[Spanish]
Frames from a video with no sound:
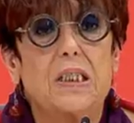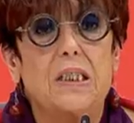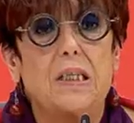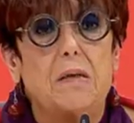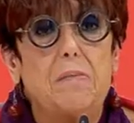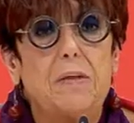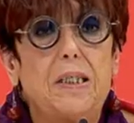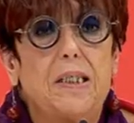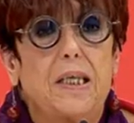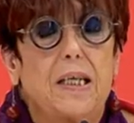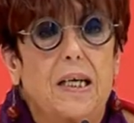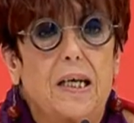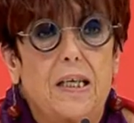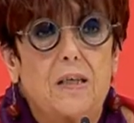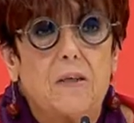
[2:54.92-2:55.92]
sé del
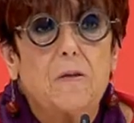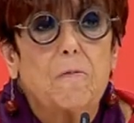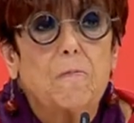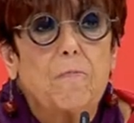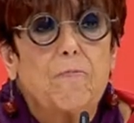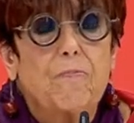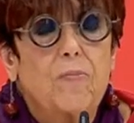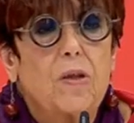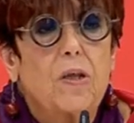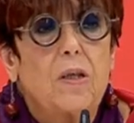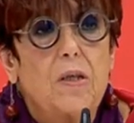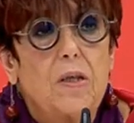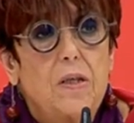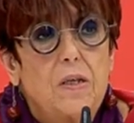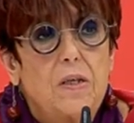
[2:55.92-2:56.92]
Mediterráneo,
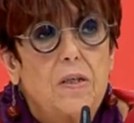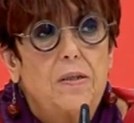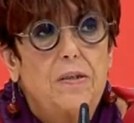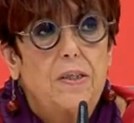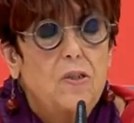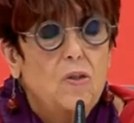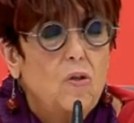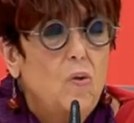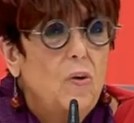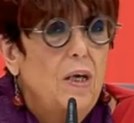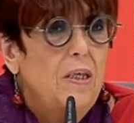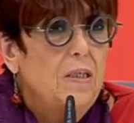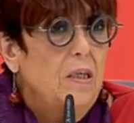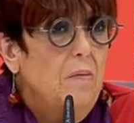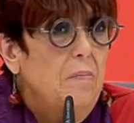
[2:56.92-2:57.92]
de esos
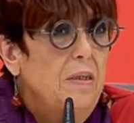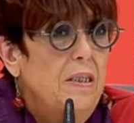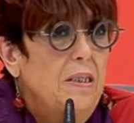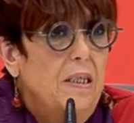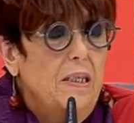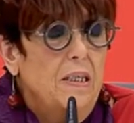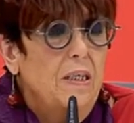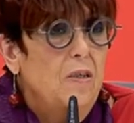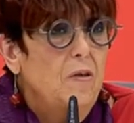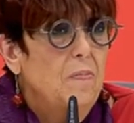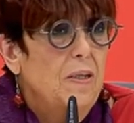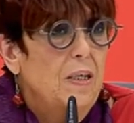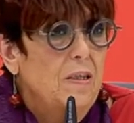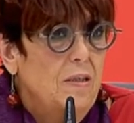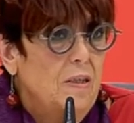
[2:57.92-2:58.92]
lugares del Mediterráneo,
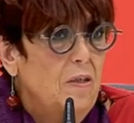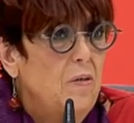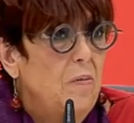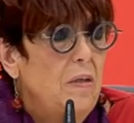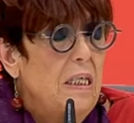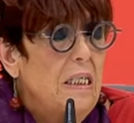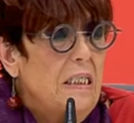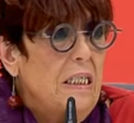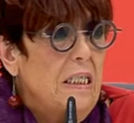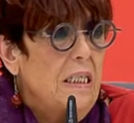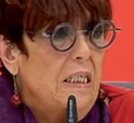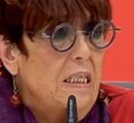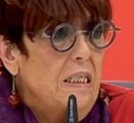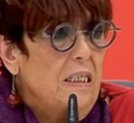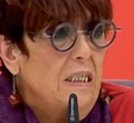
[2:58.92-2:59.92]
para hacer novelas
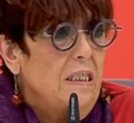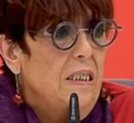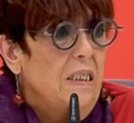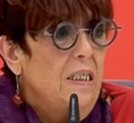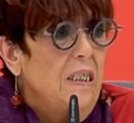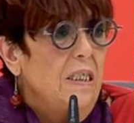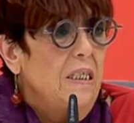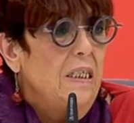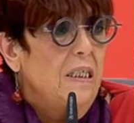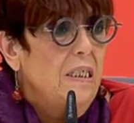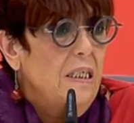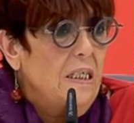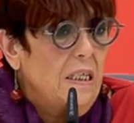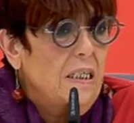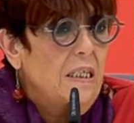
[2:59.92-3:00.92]
negras
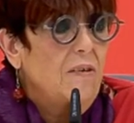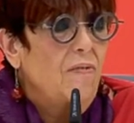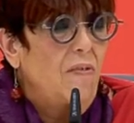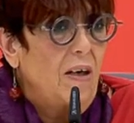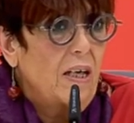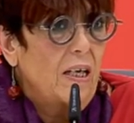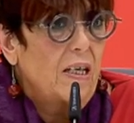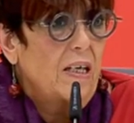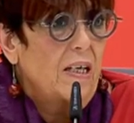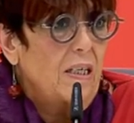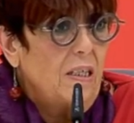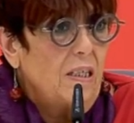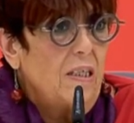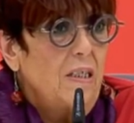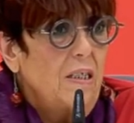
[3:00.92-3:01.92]
que
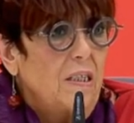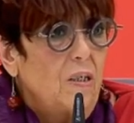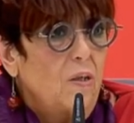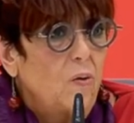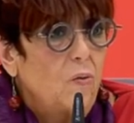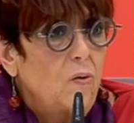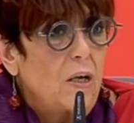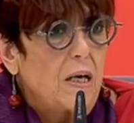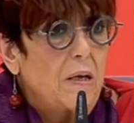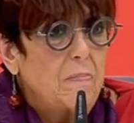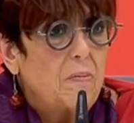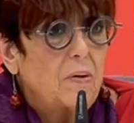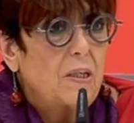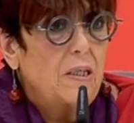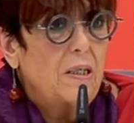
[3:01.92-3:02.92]
reflejen una
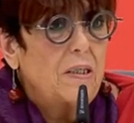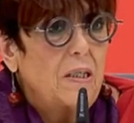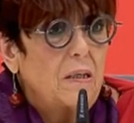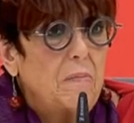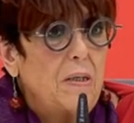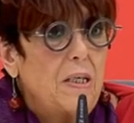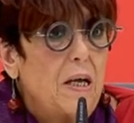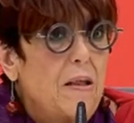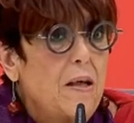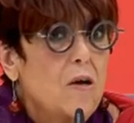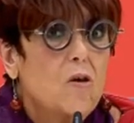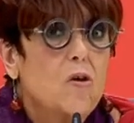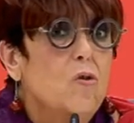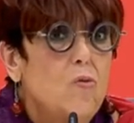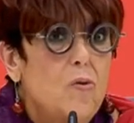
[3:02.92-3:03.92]
época
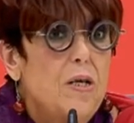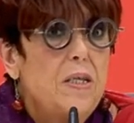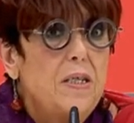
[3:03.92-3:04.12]
determinada con una